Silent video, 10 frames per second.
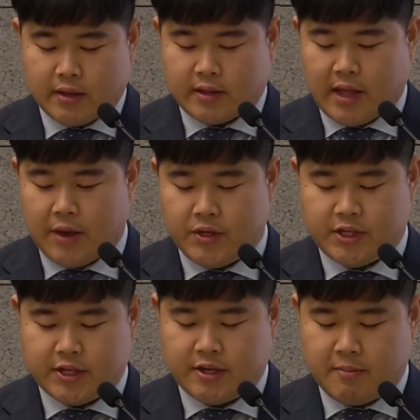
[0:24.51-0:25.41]
다윗이
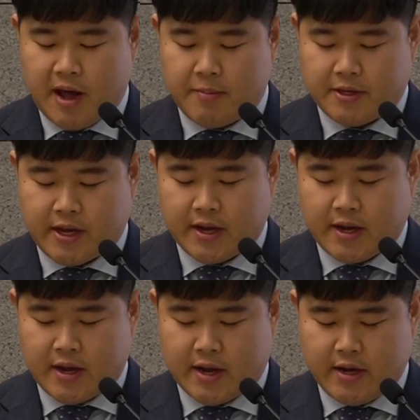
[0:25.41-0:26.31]
그 마음에
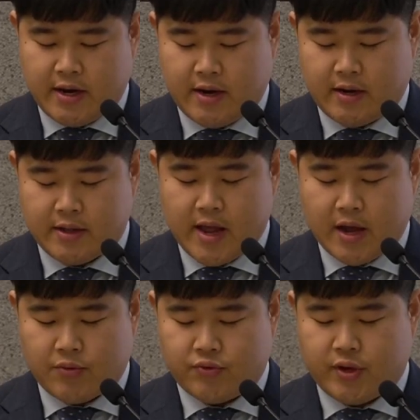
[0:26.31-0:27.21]
생각하기를 내가
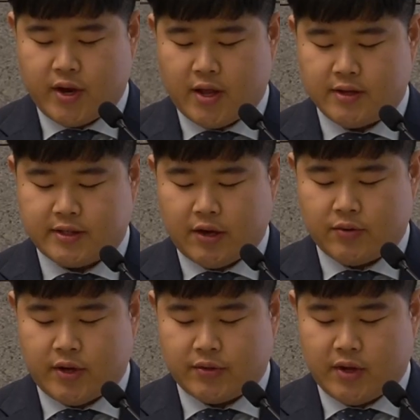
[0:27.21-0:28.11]
후일에는
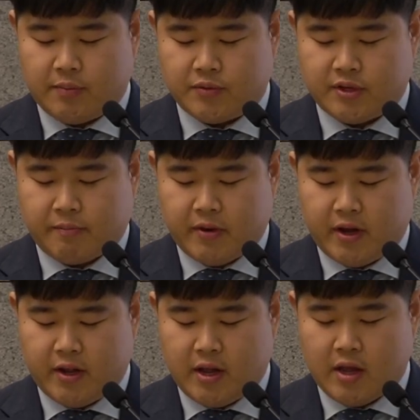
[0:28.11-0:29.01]
사울의 손에
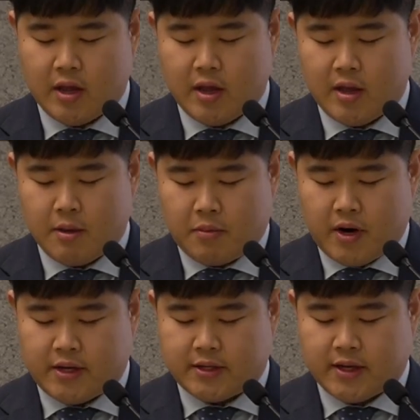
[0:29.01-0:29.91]
붙잡히리니
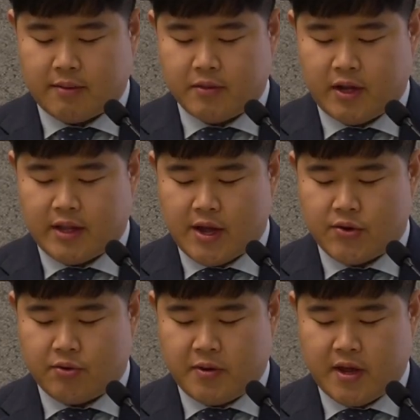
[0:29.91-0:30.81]
블레셋 사람들의 땅으로
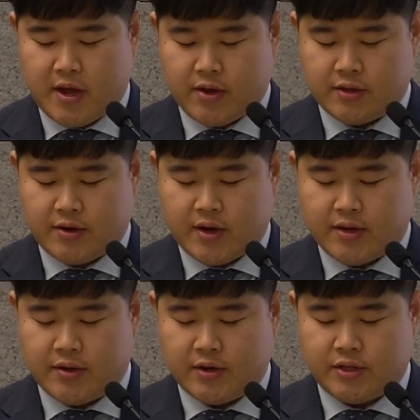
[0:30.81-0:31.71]
피하여 들어가는
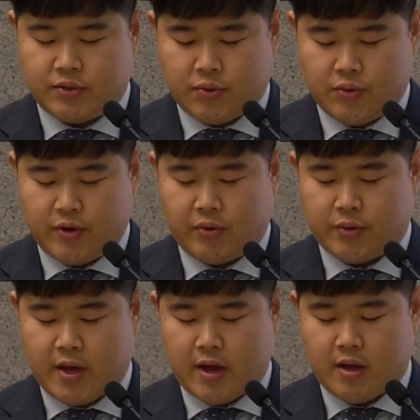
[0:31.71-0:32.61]
것이 좋으리로다.